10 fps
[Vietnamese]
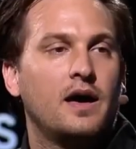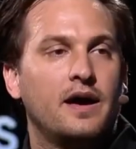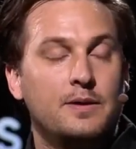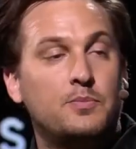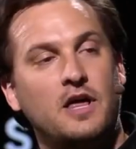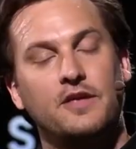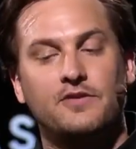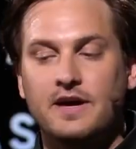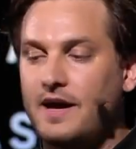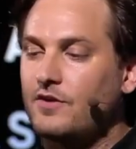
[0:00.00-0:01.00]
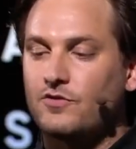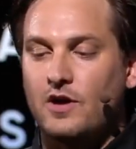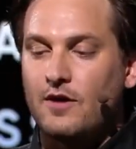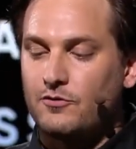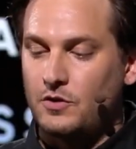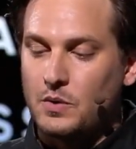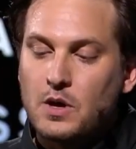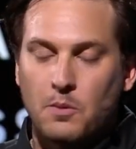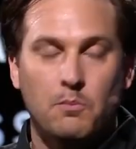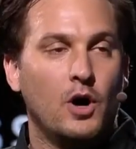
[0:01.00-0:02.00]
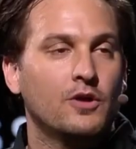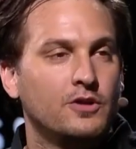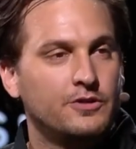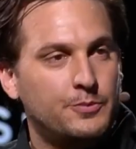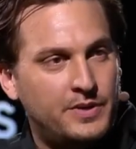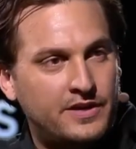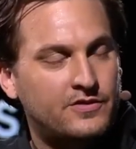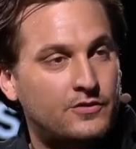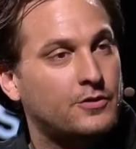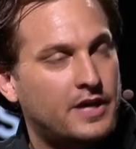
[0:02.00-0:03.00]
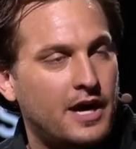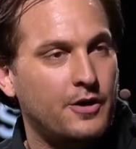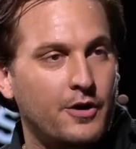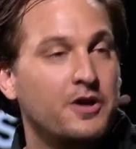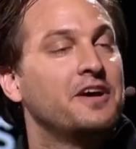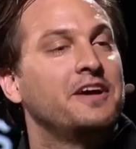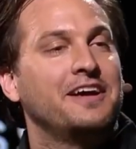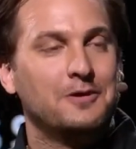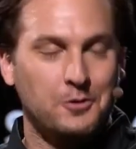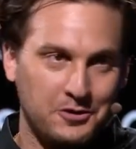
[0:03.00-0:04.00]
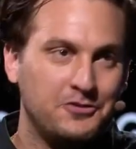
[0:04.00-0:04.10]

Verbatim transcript: anh phải kết hợp các pixel lại với nhau để bắt đầu phát triển chúng.